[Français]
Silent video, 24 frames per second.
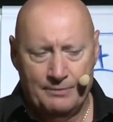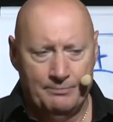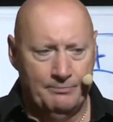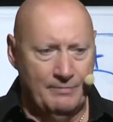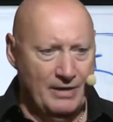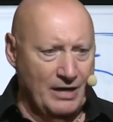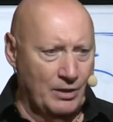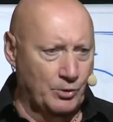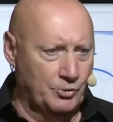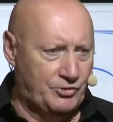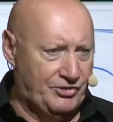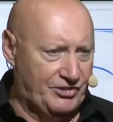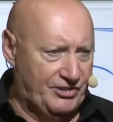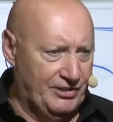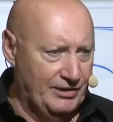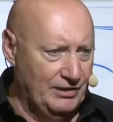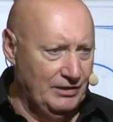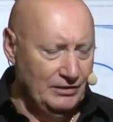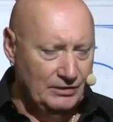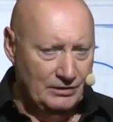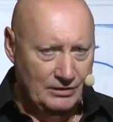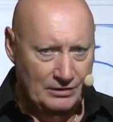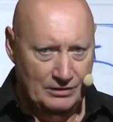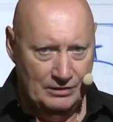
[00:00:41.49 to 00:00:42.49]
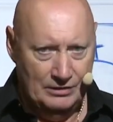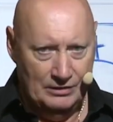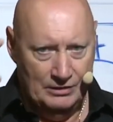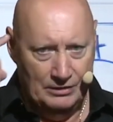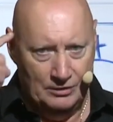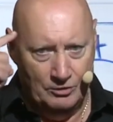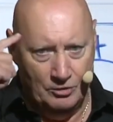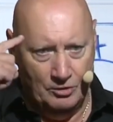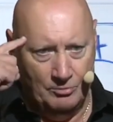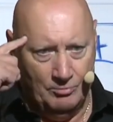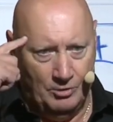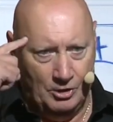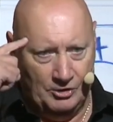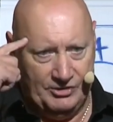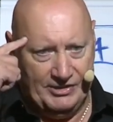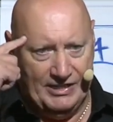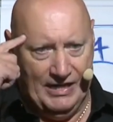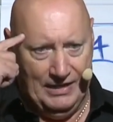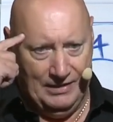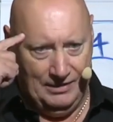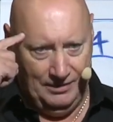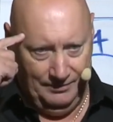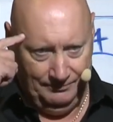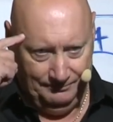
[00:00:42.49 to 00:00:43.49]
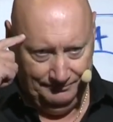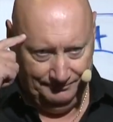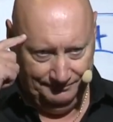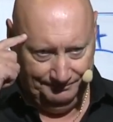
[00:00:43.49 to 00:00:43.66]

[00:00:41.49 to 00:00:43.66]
mais aussi le mental.